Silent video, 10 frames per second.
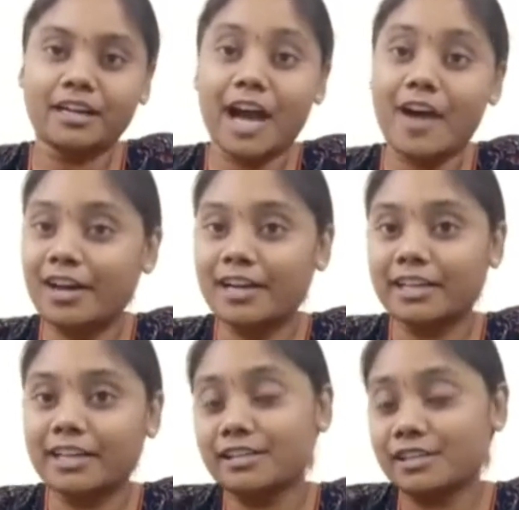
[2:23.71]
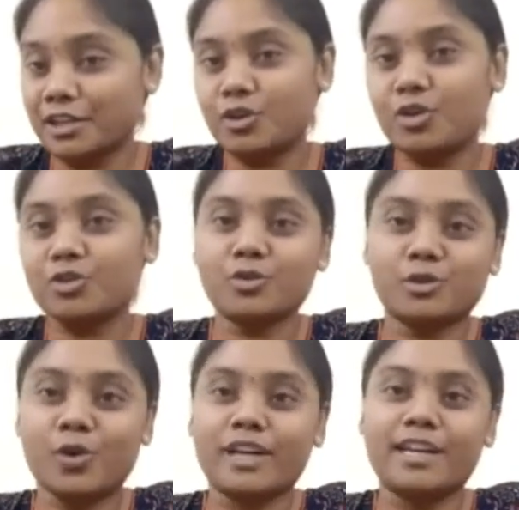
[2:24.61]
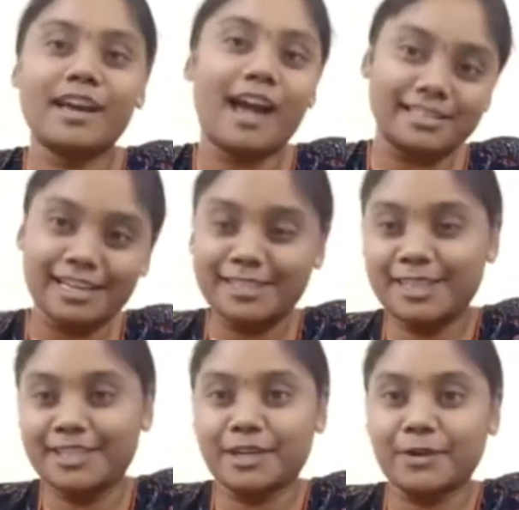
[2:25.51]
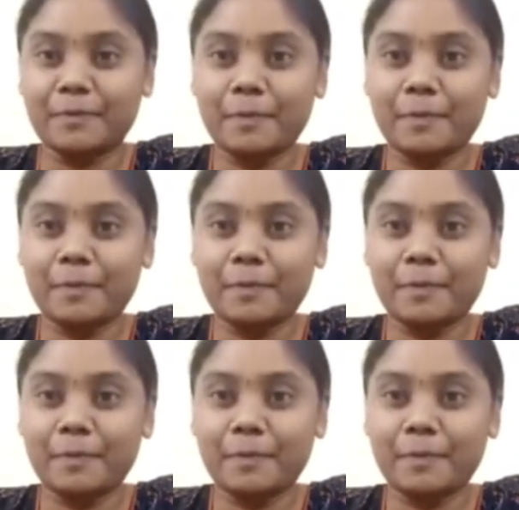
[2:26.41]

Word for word: కావాలంటే సంచిలో చూసుకొని ఆ సంచిని ఇచ్చాడు